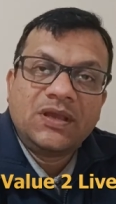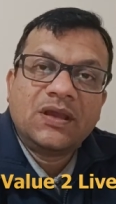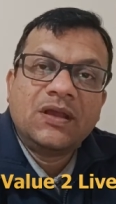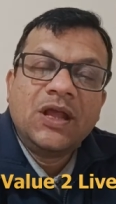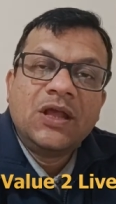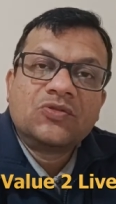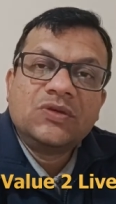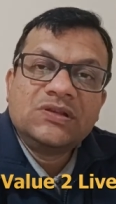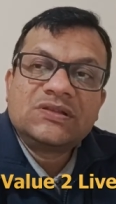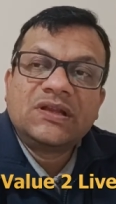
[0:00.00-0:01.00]
ठीक है
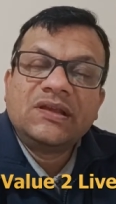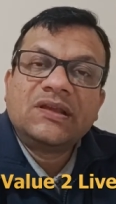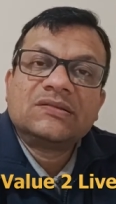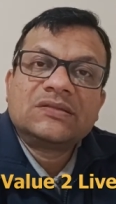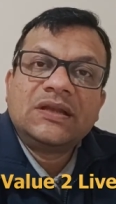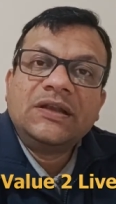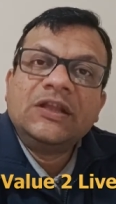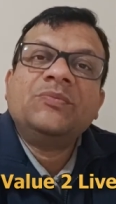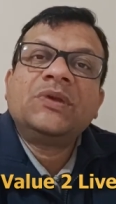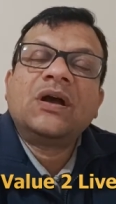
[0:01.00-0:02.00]
तो इस तरीके से
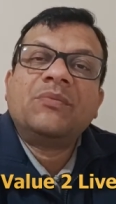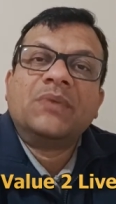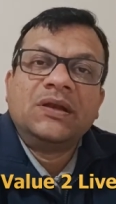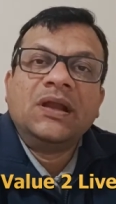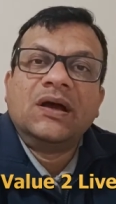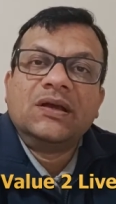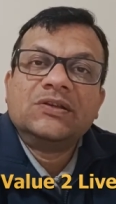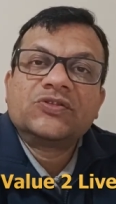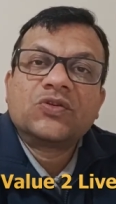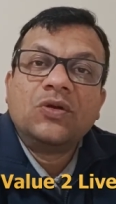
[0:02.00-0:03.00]
टीम का बनना
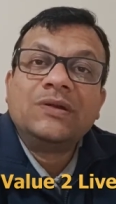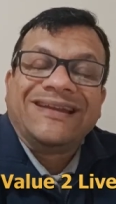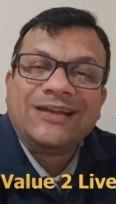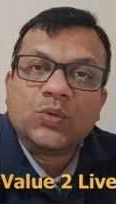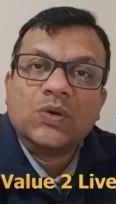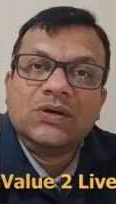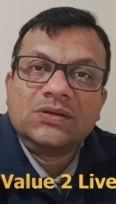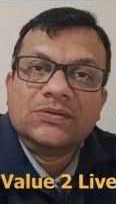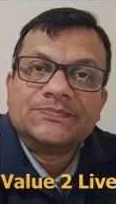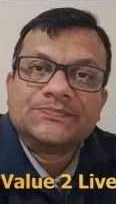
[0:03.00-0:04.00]
इज कॉल्ड
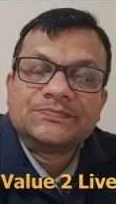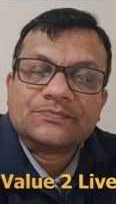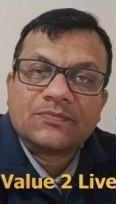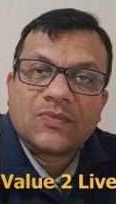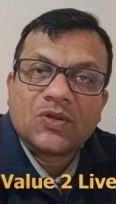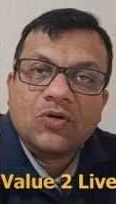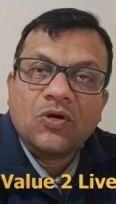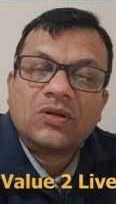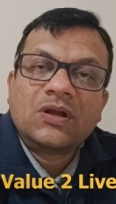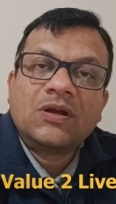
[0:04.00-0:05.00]
नेटवर्क
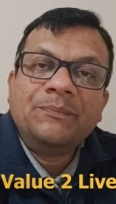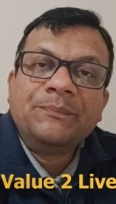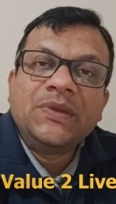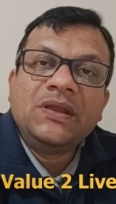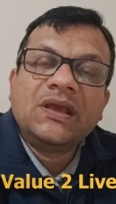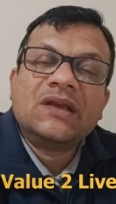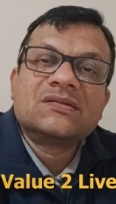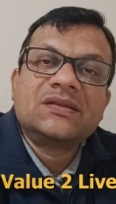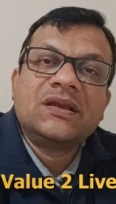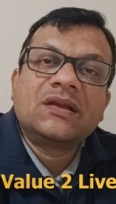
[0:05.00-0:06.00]
और कंपनी
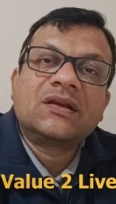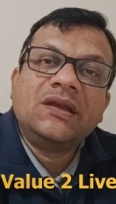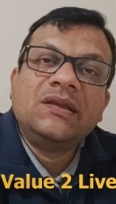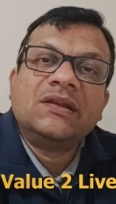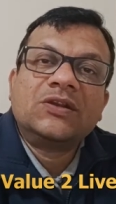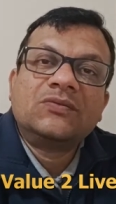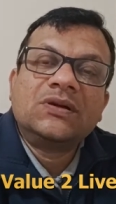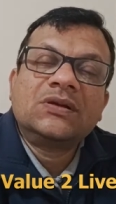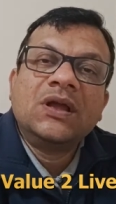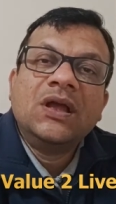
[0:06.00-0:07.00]
ऐसे कई
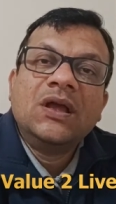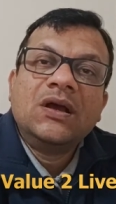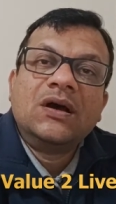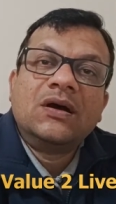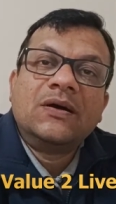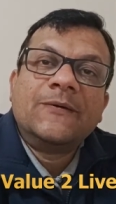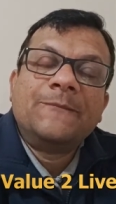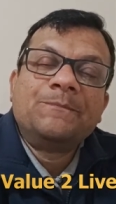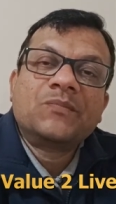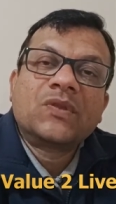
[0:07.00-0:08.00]
नेटवर्क
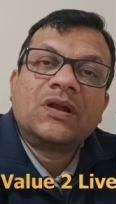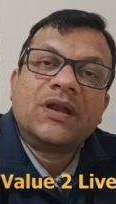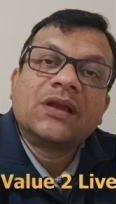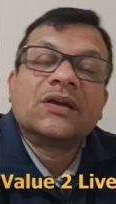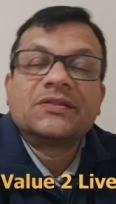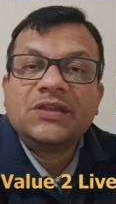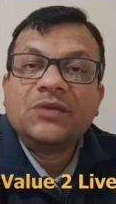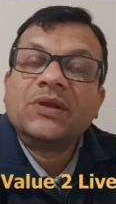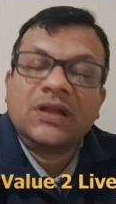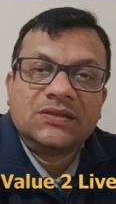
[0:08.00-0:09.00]
खड़े करती
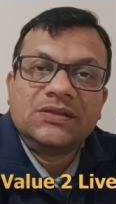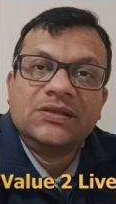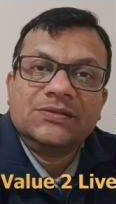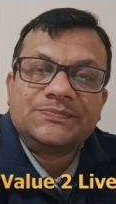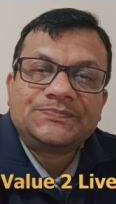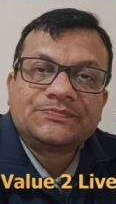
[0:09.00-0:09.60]
है बनाती है